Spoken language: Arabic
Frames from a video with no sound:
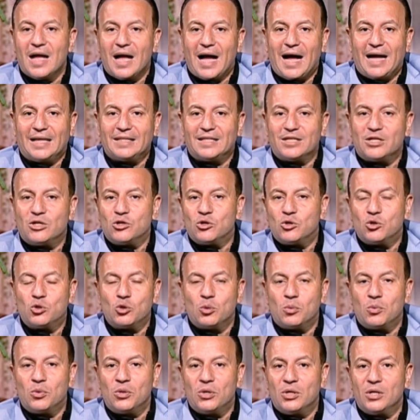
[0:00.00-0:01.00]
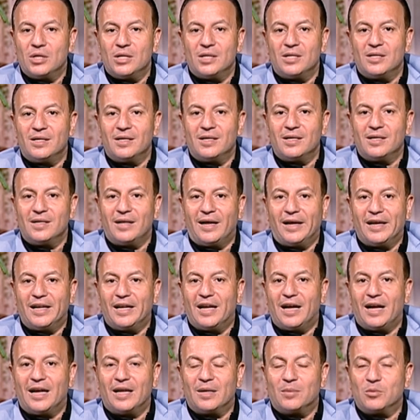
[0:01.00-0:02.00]
احدث السبل آه،
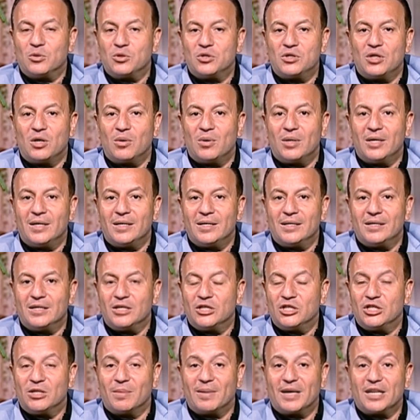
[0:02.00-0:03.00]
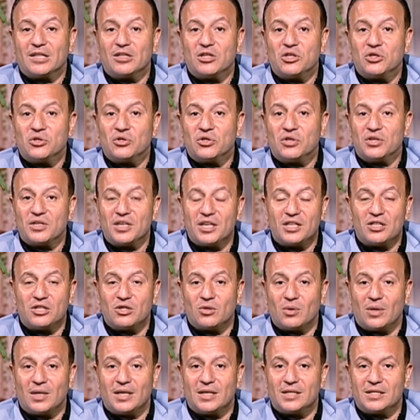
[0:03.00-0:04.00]
الحقيقه على مستوى شبكات
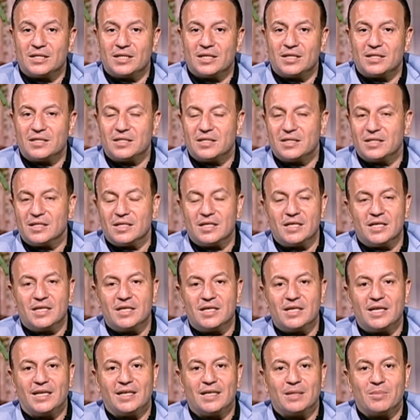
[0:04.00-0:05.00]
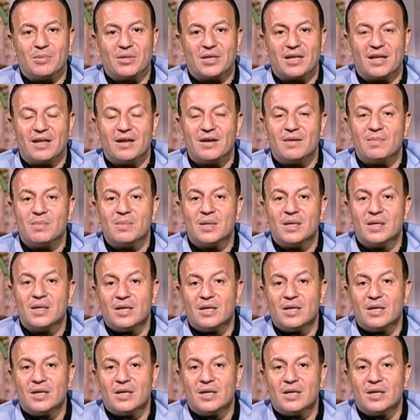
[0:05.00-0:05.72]
الانترنت وعلى اساس ان احنا بنتكلم